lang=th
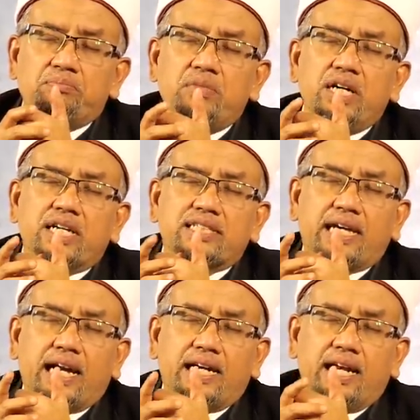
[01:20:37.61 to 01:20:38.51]
เมื่อ
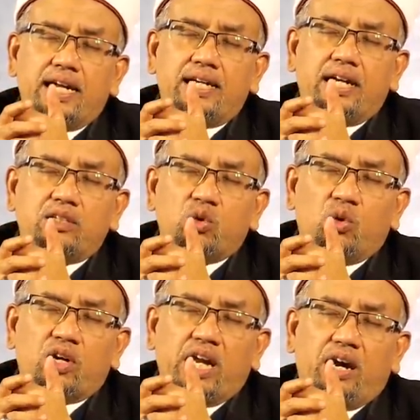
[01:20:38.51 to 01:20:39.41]
ท่านนั้นได้
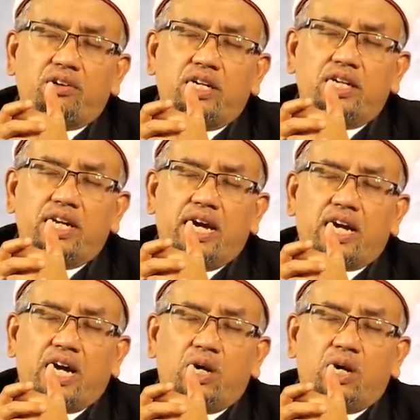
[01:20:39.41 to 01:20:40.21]
ถูกกล่าวขึ้นณ